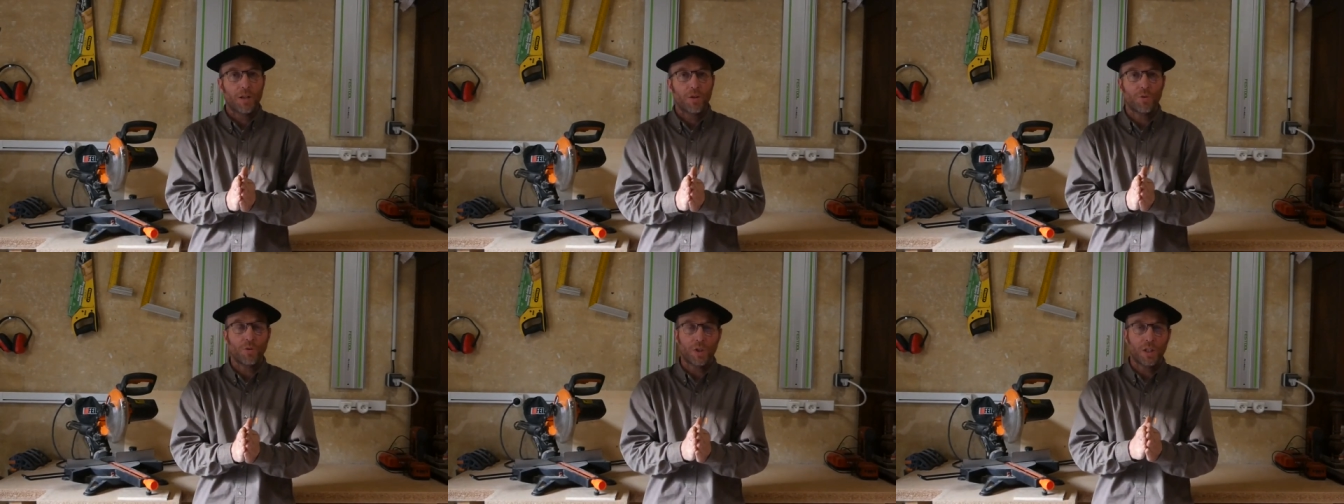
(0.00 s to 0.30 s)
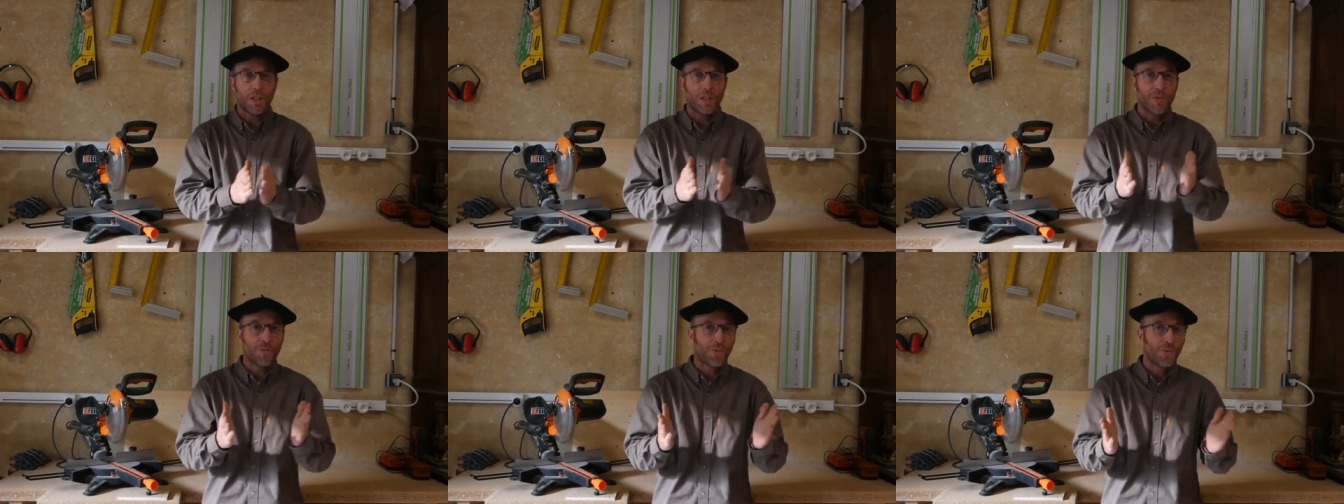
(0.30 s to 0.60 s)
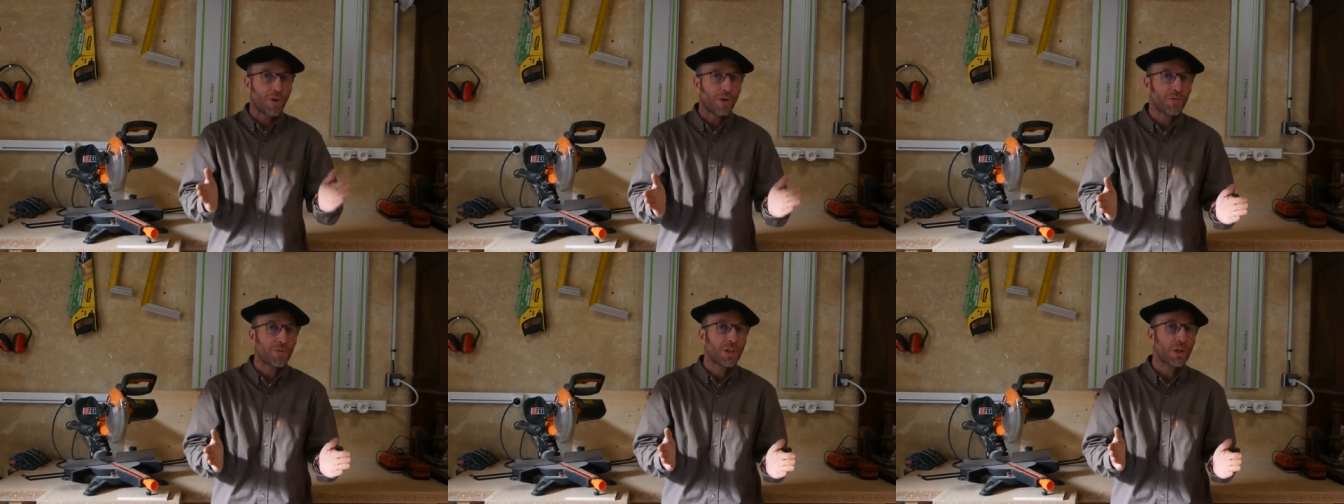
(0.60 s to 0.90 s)
Donc il
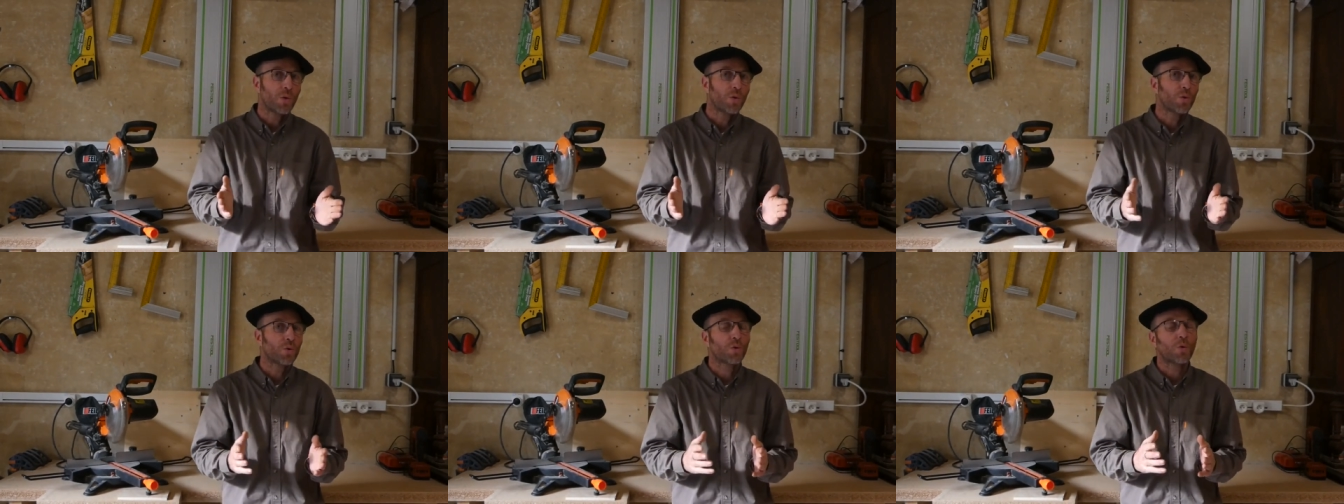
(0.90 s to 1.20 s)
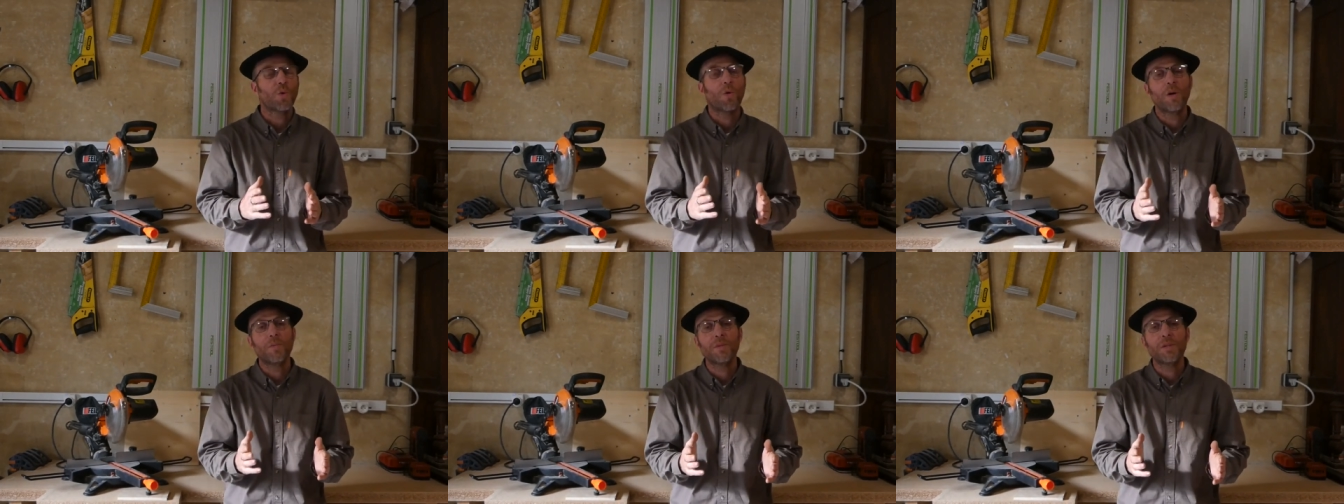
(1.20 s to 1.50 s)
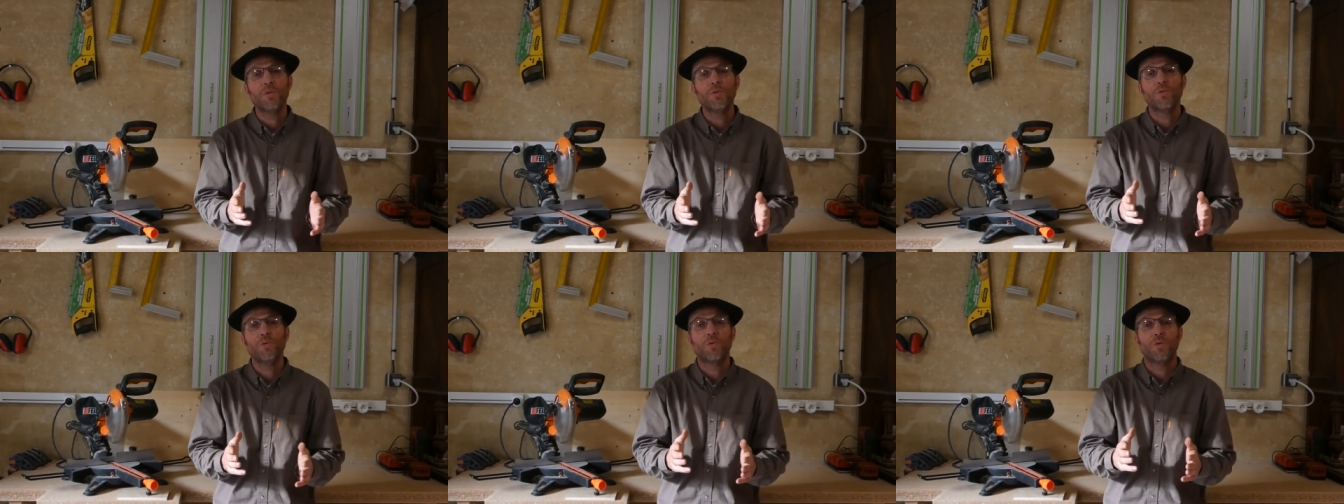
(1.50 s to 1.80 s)
faut environ 3
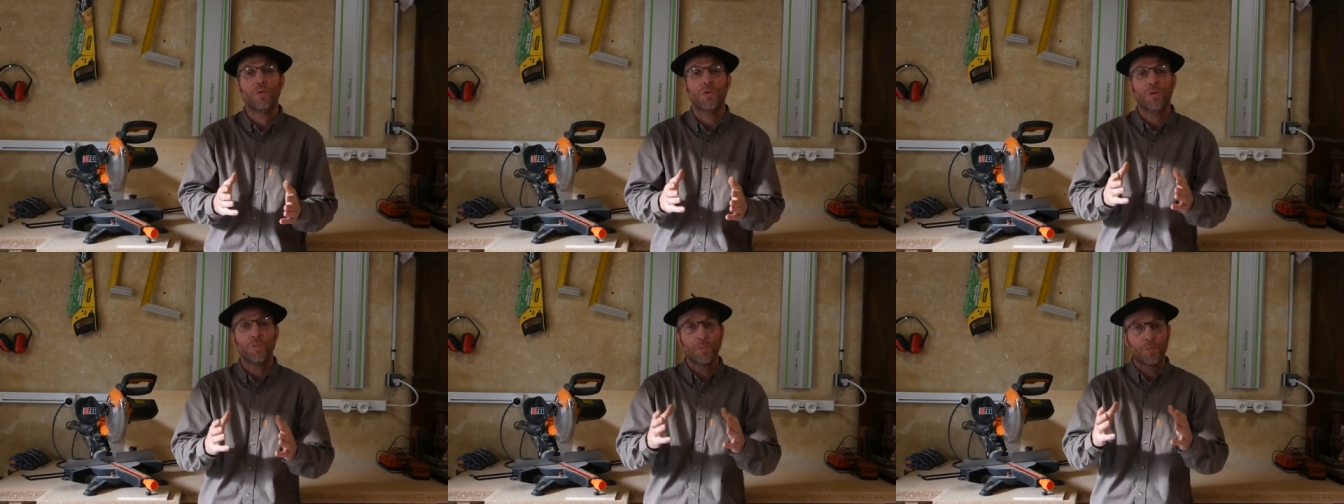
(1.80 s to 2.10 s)
minutes